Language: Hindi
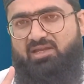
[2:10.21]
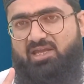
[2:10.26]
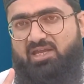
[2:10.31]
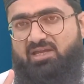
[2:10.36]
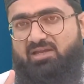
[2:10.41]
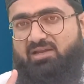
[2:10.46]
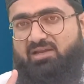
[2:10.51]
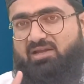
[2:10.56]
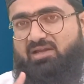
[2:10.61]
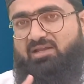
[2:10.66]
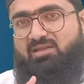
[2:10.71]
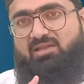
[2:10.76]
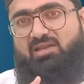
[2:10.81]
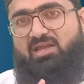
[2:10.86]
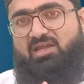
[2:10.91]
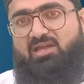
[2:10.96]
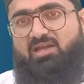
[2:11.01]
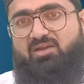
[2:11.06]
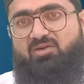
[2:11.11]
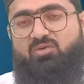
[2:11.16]
एक रकत
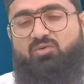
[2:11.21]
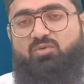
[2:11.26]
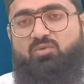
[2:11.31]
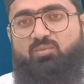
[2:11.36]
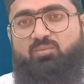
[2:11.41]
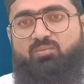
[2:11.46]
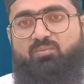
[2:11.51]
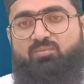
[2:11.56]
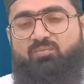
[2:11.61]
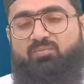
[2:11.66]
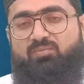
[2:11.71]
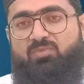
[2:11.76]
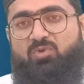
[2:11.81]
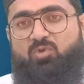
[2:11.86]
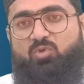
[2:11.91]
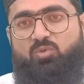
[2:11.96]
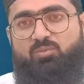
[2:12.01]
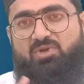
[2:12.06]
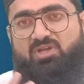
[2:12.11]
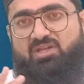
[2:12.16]
रह गए हो
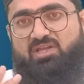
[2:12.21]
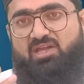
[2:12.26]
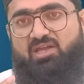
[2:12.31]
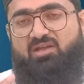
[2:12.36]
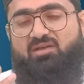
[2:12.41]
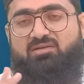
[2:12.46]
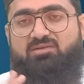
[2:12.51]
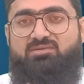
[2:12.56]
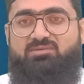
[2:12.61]
उम्मीद है